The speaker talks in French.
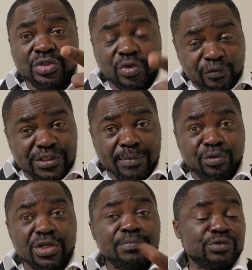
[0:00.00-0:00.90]
de vous
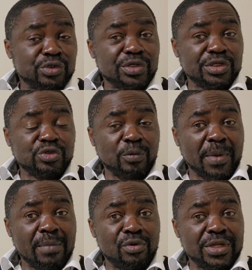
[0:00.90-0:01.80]
abonner pour ceux qui ne sont
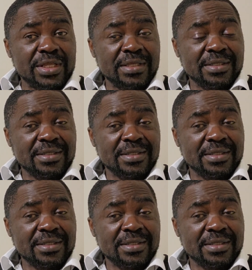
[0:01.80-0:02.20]
pas abonnés